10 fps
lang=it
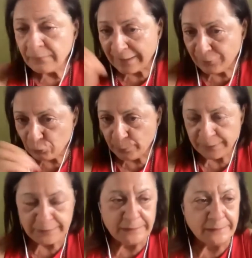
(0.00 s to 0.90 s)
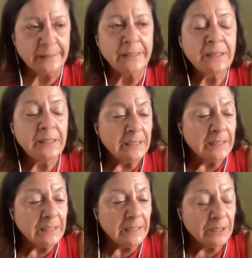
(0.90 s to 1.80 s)
tanto per dire.
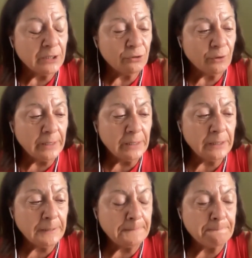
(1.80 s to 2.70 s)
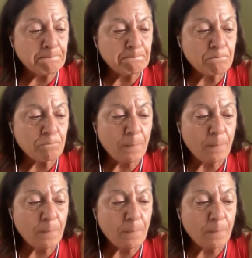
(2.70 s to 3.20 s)
Ecco, ehm,